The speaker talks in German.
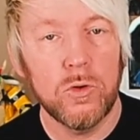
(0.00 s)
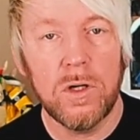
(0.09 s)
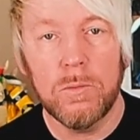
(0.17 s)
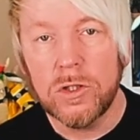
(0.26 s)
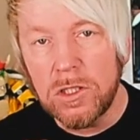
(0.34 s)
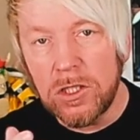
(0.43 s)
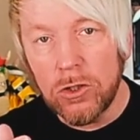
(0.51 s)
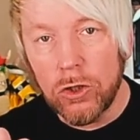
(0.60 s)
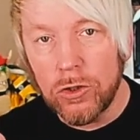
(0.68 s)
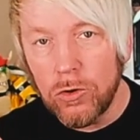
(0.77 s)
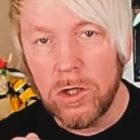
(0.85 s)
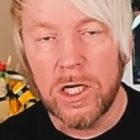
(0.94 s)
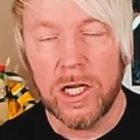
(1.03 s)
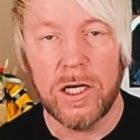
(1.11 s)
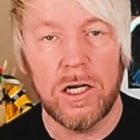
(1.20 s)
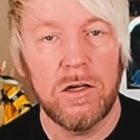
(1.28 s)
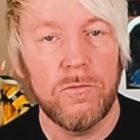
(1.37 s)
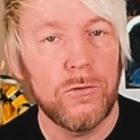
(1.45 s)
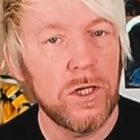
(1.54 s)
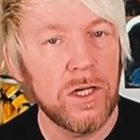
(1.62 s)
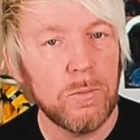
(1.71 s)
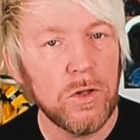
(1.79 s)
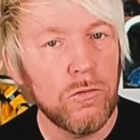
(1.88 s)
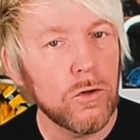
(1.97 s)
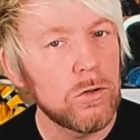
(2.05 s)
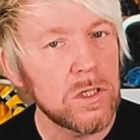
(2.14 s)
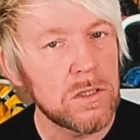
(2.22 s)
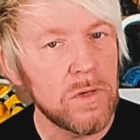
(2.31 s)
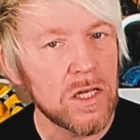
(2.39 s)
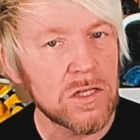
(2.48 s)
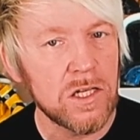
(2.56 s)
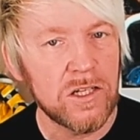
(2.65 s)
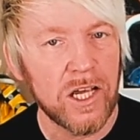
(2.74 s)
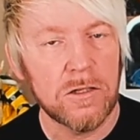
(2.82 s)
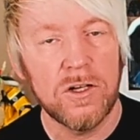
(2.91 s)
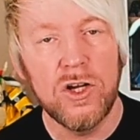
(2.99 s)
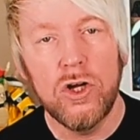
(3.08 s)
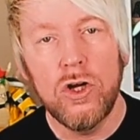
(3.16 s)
Und da möchte ich euch noch einen Kanal empfehlen, habe ich vor kurzem erst entdeckt.